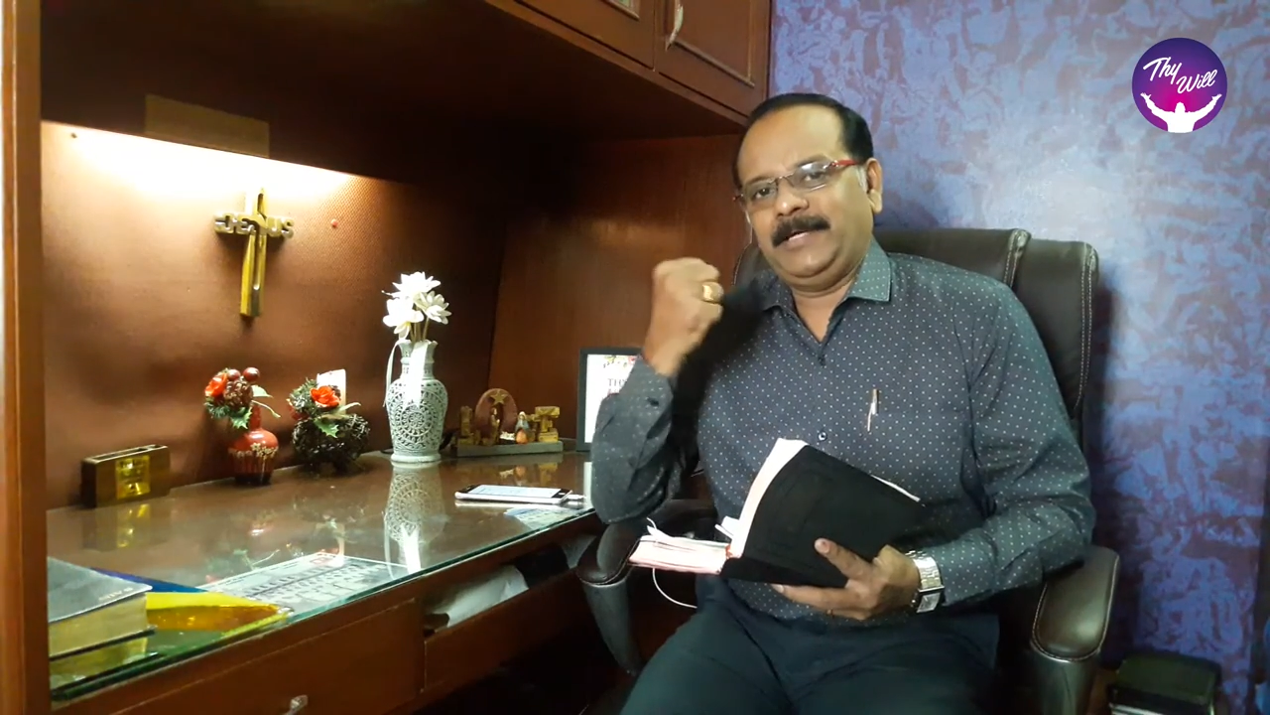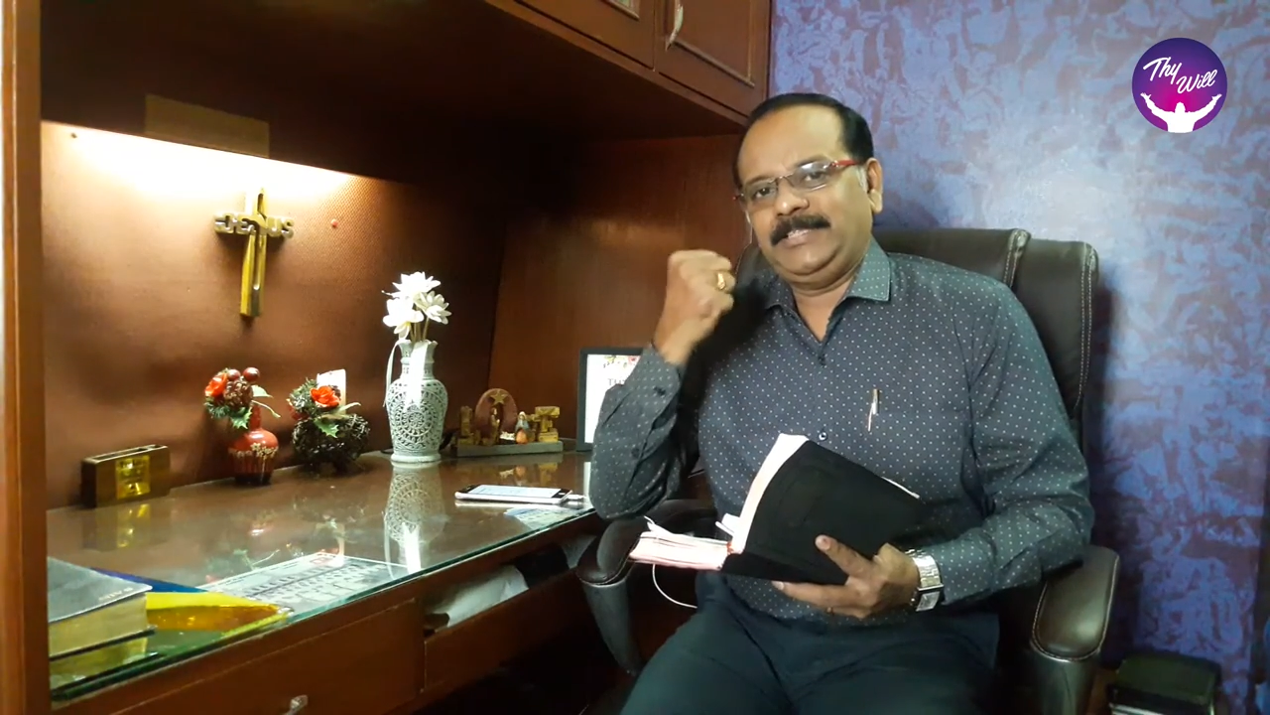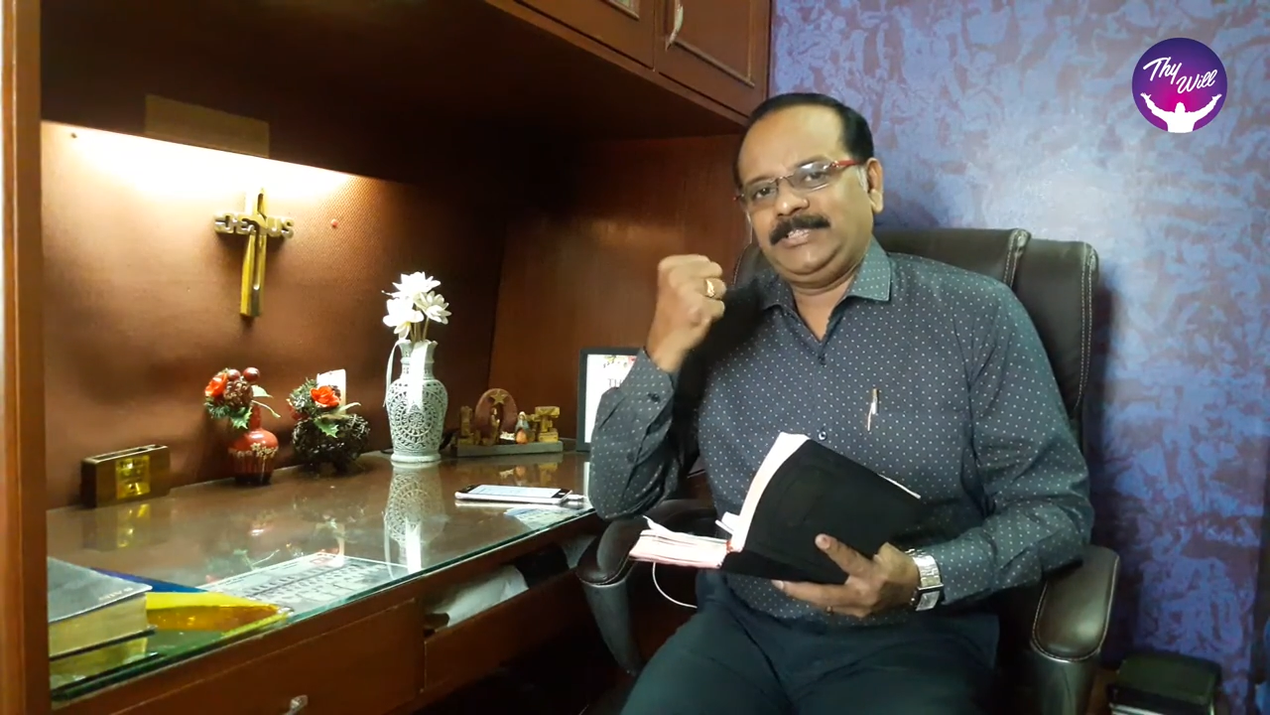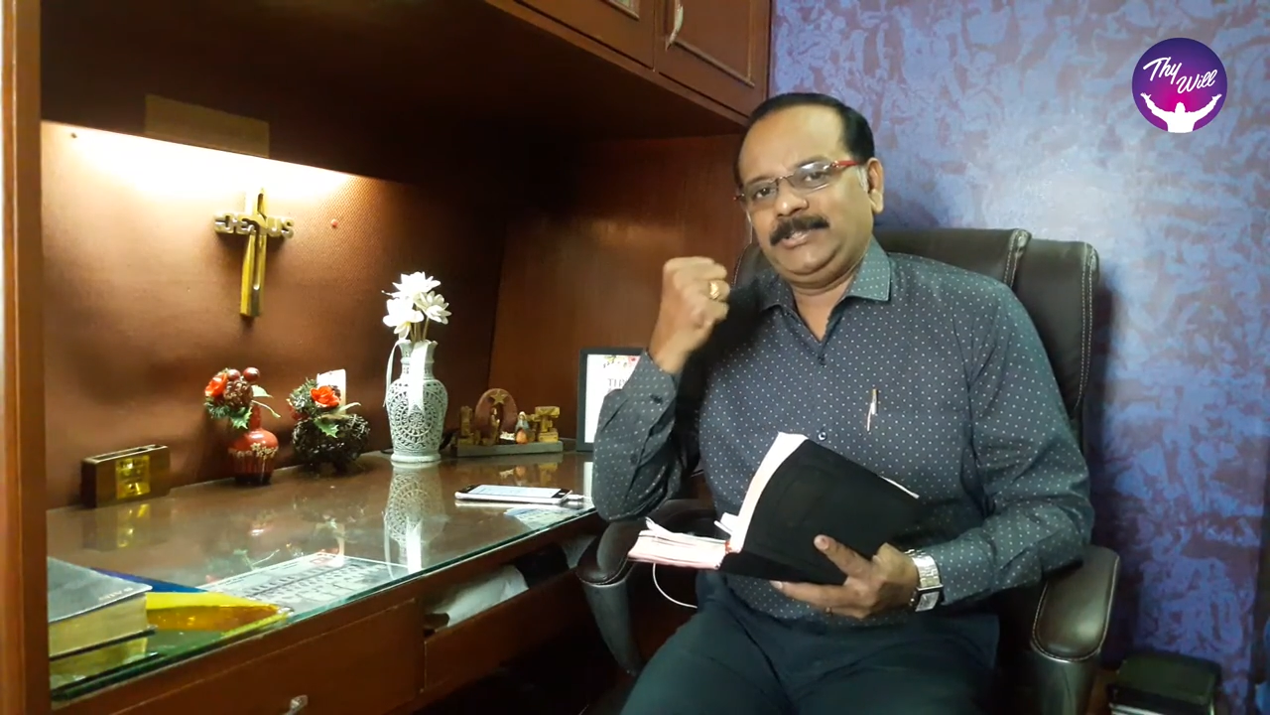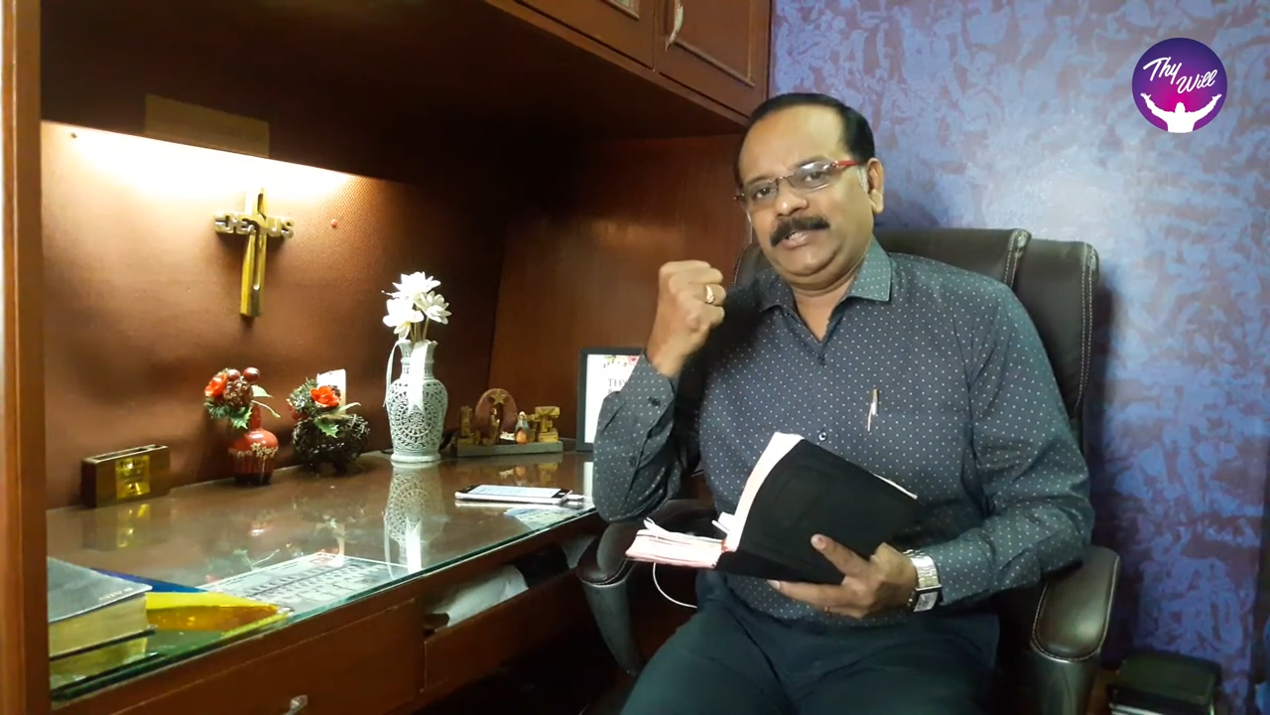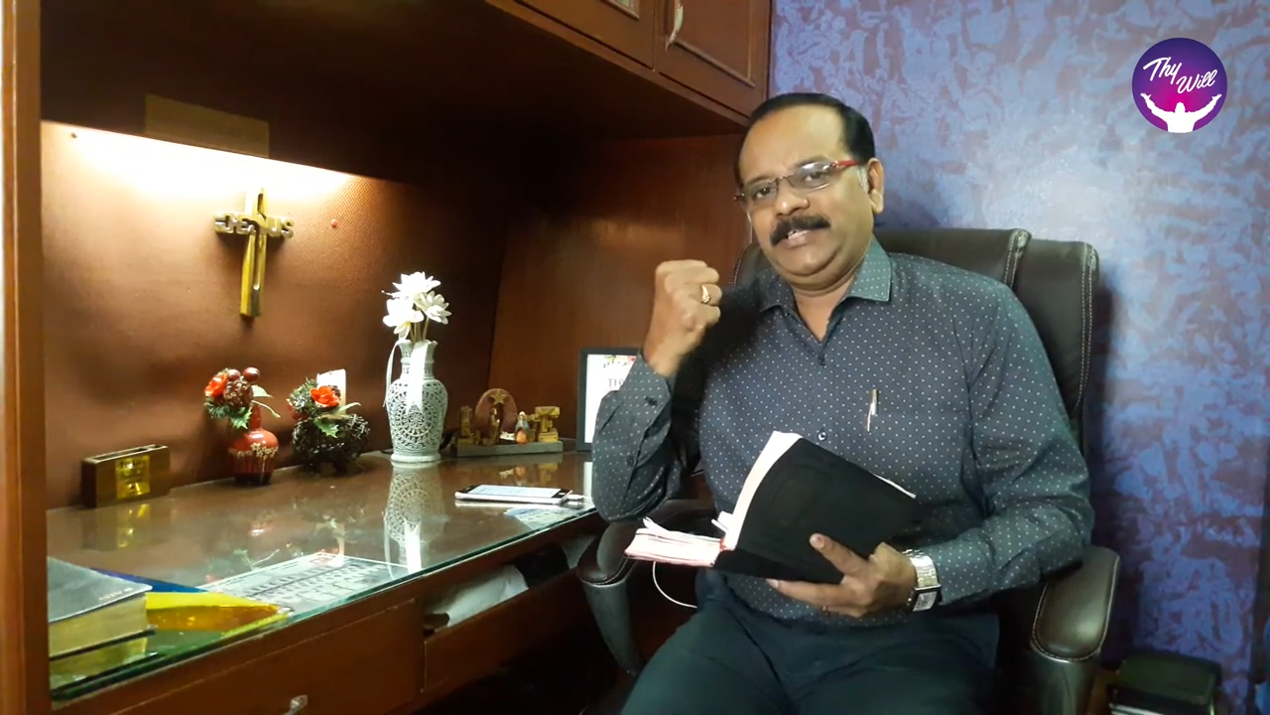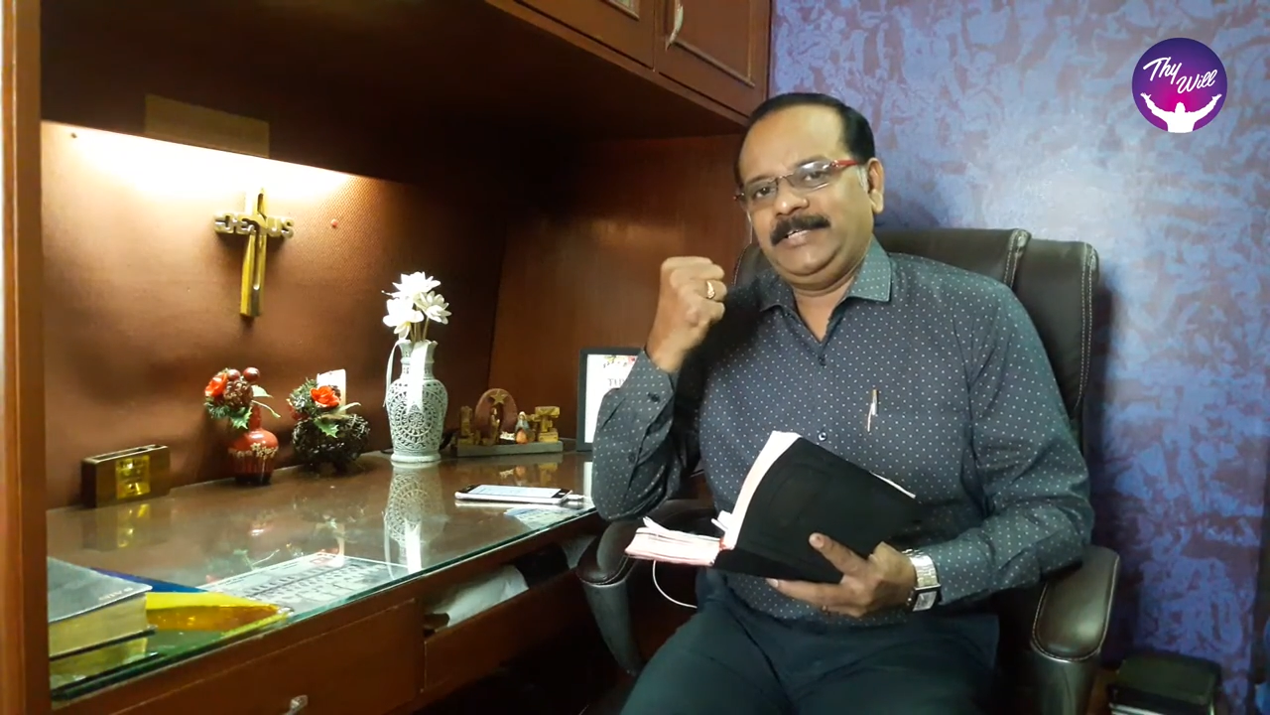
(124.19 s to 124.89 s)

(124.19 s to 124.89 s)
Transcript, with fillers: மகிழ்ச்சியோடு